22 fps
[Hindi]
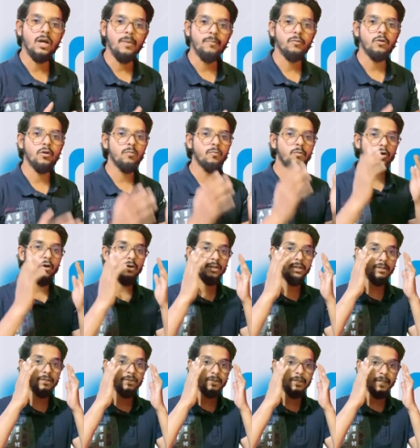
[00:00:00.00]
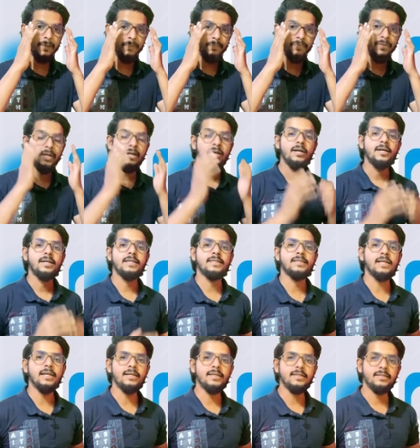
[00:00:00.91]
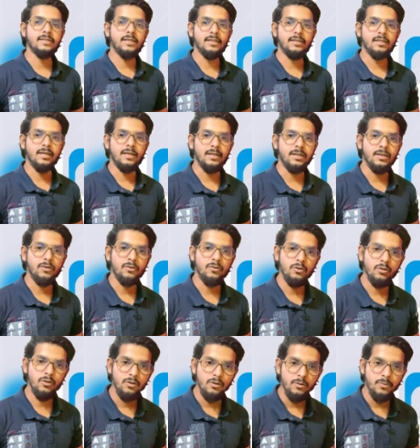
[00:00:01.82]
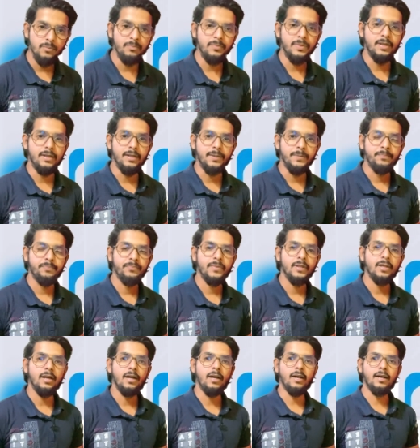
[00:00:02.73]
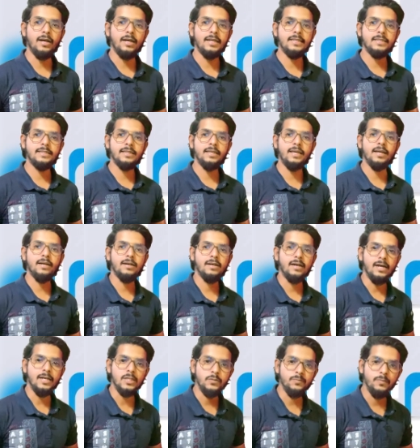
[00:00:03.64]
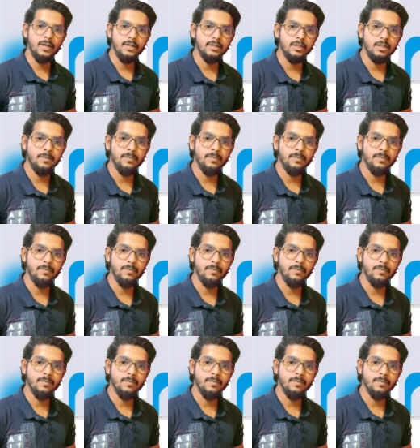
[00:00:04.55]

आपको बहुत अच्छे रिजल्ट इसके देखने को मिले अगर इसकी एक ख़ास बात की